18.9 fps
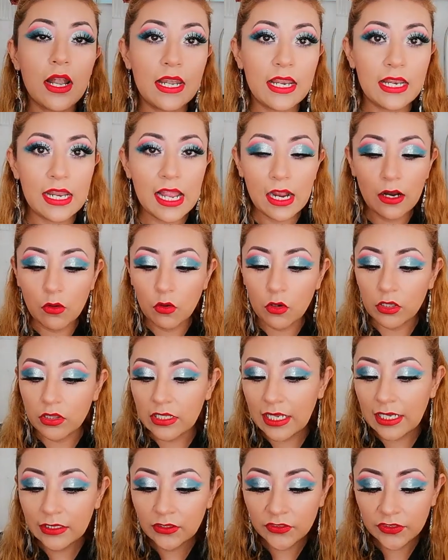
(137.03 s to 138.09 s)
Lilia
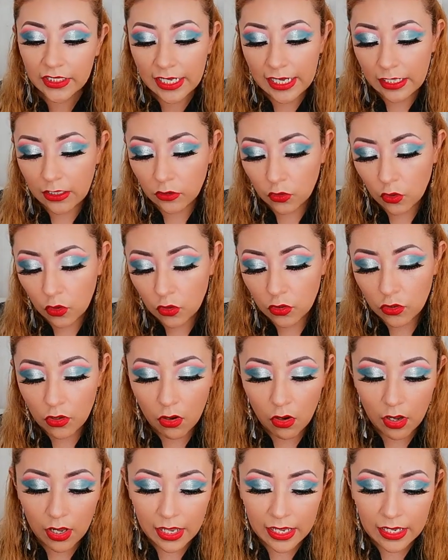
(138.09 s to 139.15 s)
Cortés. El
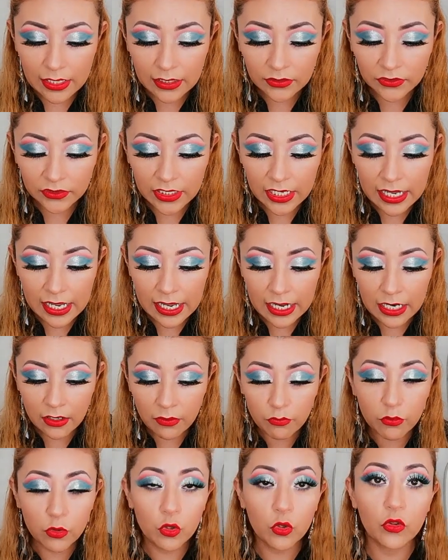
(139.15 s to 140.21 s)
tono es el
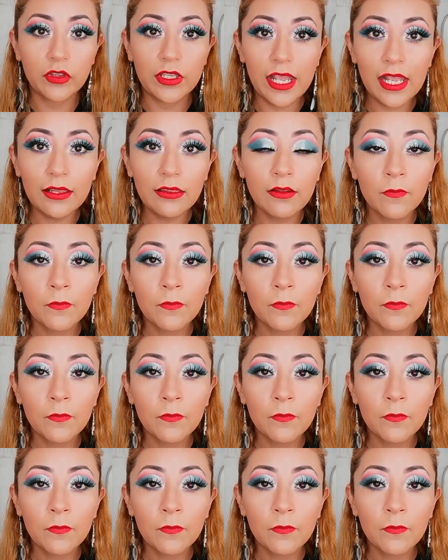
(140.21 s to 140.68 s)
brunette.